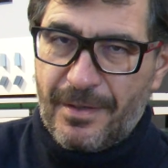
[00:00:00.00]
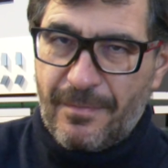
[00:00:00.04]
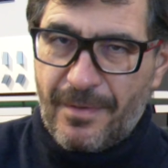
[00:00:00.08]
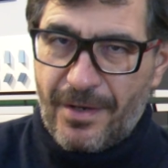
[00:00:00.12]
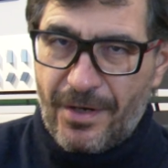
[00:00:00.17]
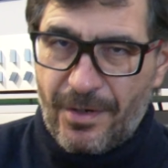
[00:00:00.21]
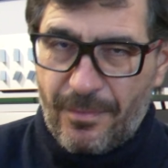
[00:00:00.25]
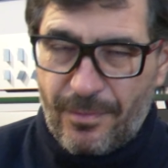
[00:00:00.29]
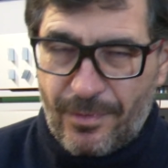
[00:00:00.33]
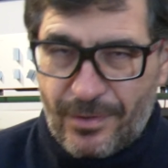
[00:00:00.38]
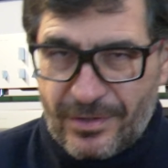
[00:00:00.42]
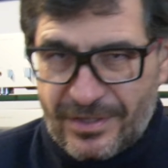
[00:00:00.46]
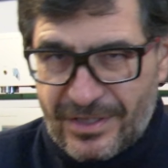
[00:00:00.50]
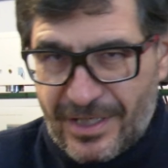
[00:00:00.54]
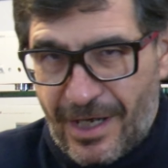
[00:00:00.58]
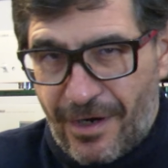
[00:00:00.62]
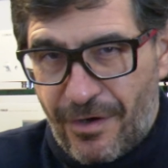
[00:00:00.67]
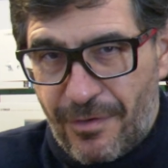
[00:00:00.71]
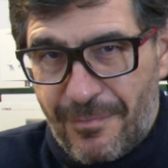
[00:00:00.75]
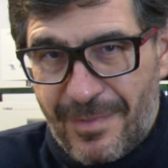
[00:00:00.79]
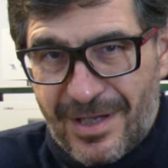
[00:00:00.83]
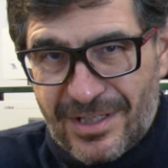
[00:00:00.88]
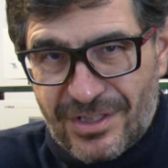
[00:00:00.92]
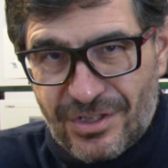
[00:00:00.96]
primero por ser
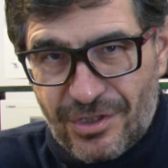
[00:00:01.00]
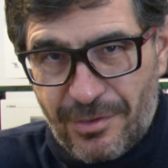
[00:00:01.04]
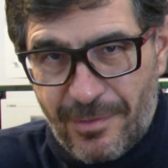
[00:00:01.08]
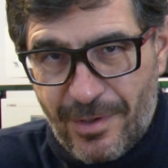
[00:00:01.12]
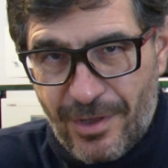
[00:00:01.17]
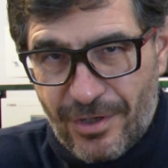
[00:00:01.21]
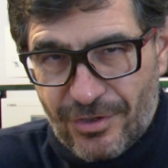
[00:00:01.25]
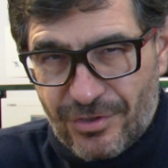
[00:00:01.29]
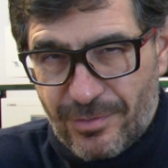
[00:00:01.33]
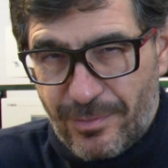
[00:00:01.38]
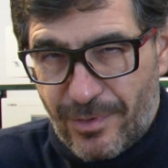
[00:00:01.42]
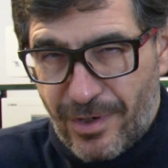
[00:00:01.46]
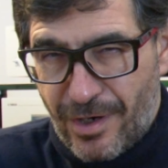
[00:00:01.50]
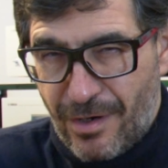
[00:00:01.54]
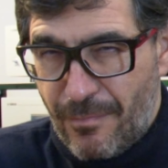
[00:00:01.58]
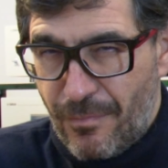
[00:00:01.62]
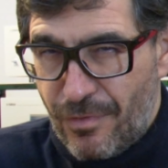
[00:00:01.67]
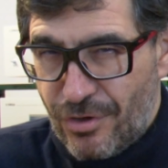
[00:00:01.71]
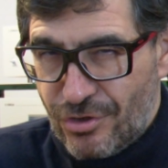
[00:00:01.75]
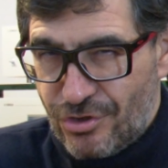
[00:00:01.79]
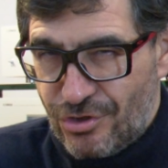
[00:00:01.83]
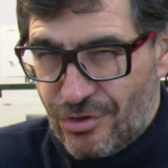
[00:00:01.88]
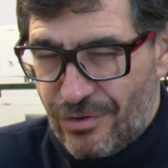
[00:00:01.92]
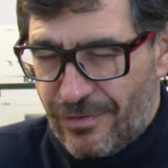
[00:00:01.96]
algo más novedoso por el
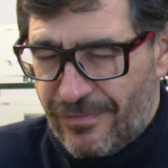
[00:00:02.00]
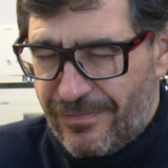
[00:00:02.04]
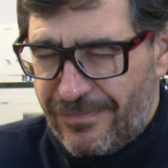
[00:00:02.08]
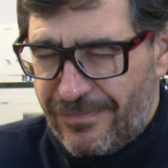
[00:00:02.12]
Mojo